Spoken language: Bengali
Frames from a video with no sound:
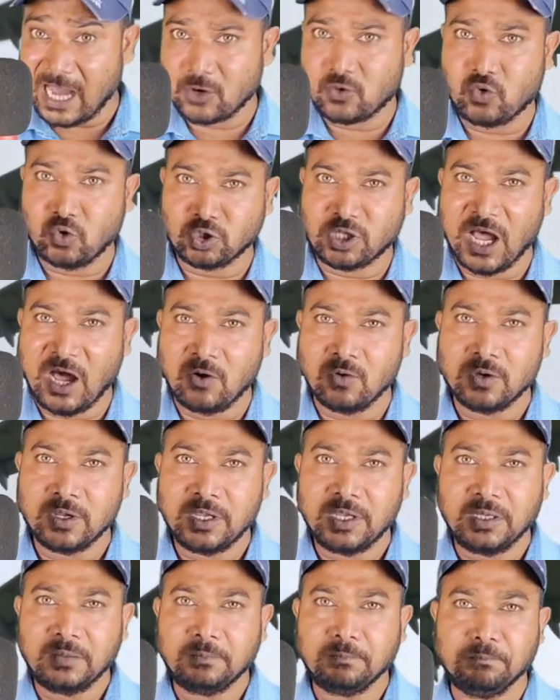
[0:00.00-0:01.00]
আর কোথাও
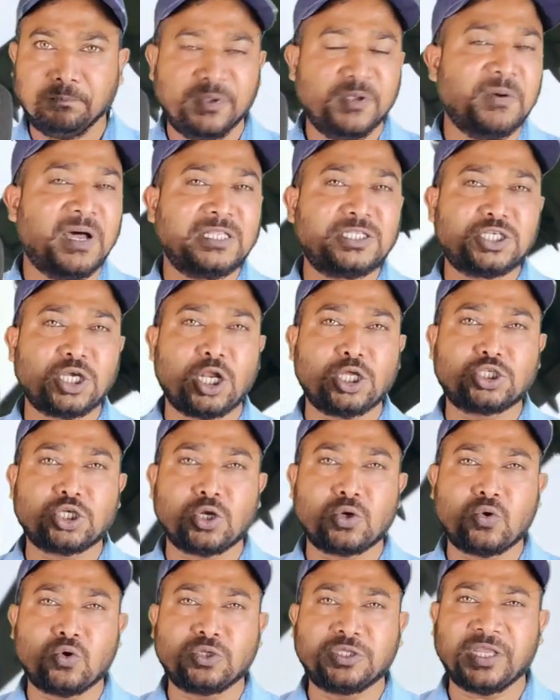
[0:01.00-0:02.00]
বিমান
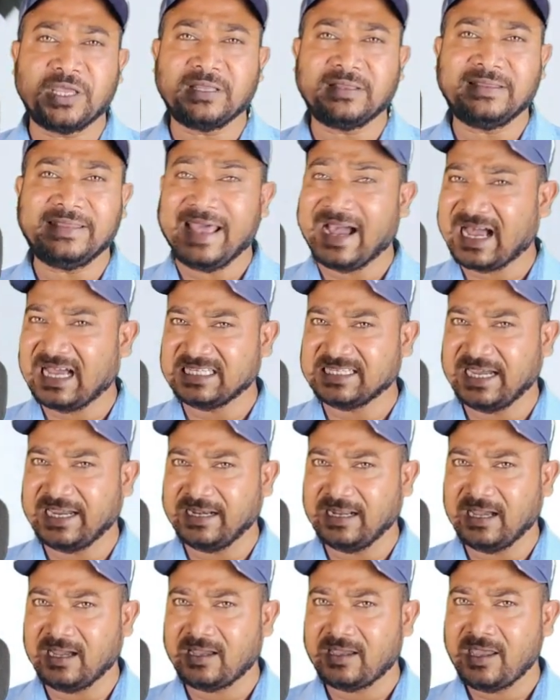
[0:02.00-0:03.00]
চলাচল করতে দেখা
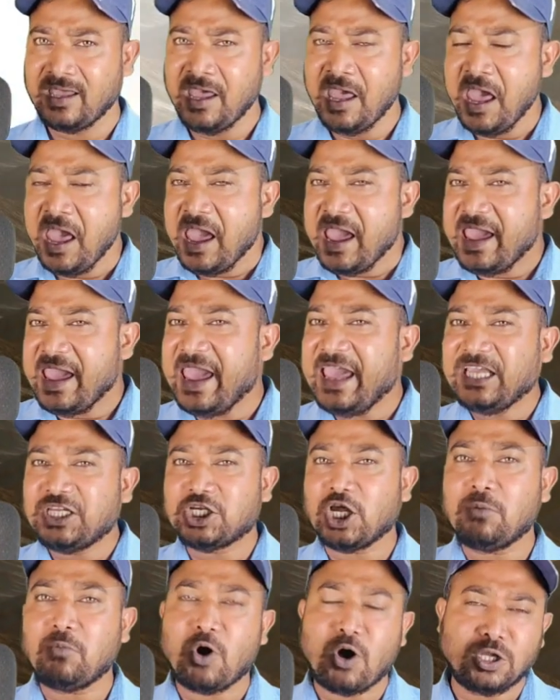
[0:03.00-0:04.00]
যায় না এই
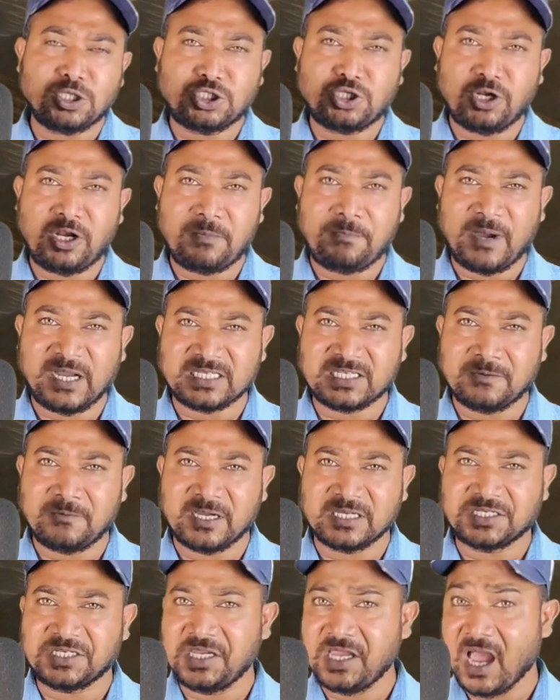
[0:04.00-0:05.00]
সব অঞ্চলের
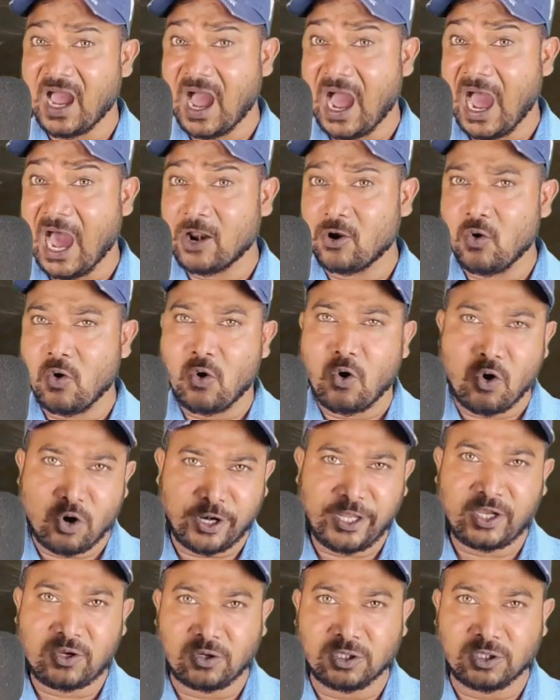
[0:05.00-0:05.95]
পাশাপাশি আরও অনেক